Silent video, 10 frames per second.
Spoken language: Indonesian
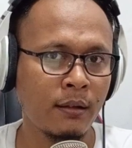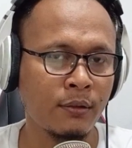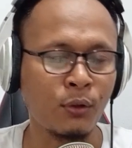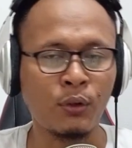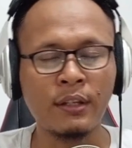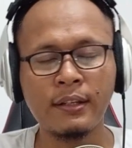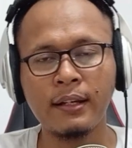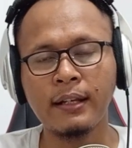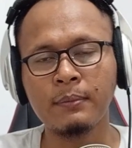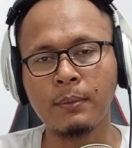Contohnya saya
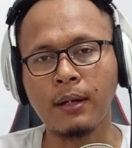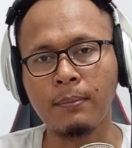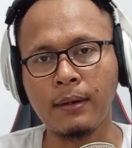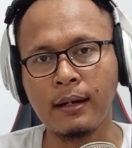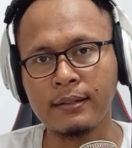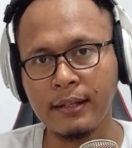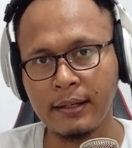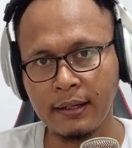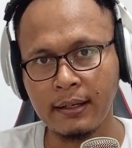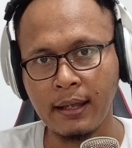lihat beberapa
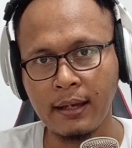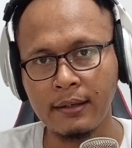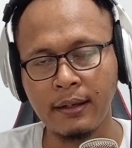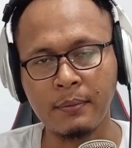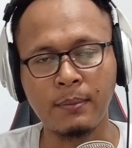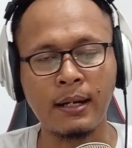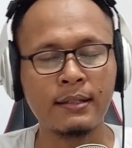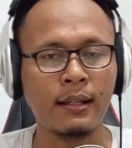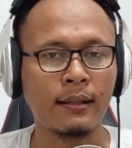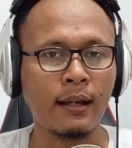channel ya yang membahas
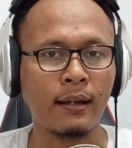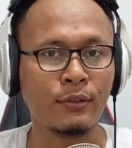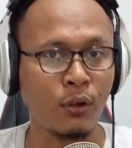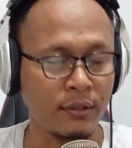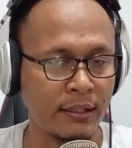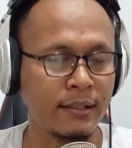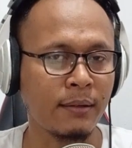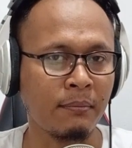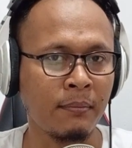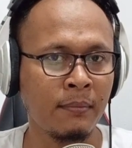tentang sound
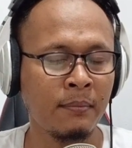system,